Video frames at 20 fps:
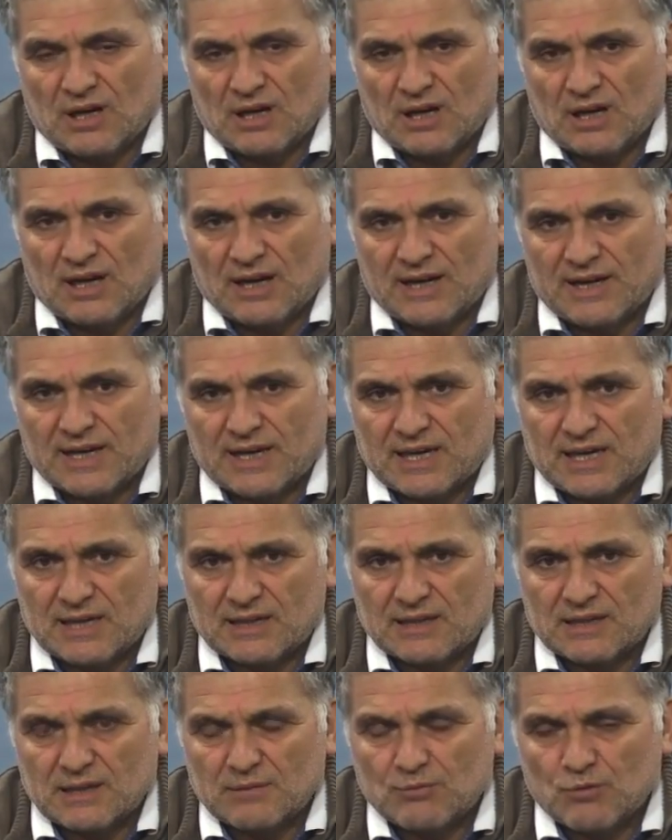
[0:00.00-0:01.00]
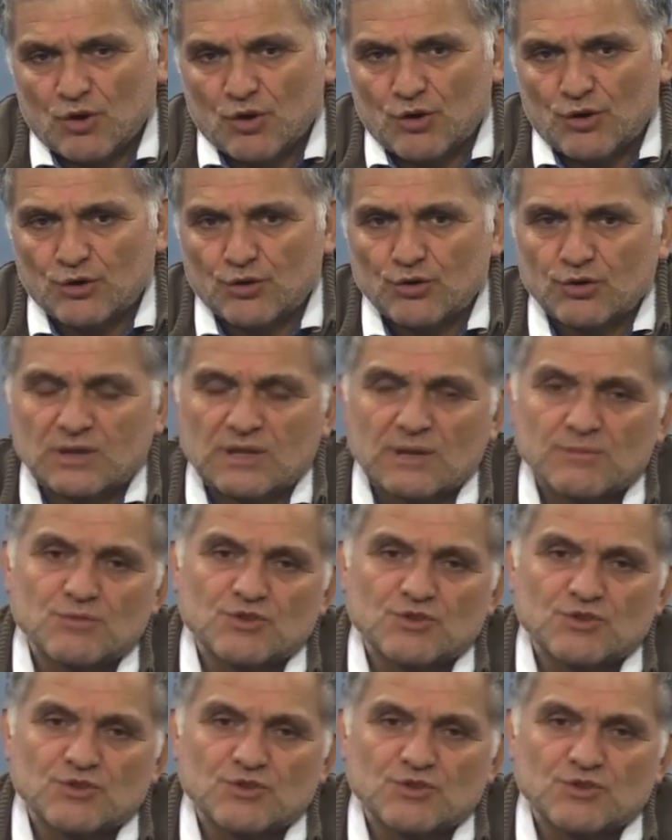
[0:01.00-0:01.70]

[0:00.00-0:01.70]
hareketle, bu örgütle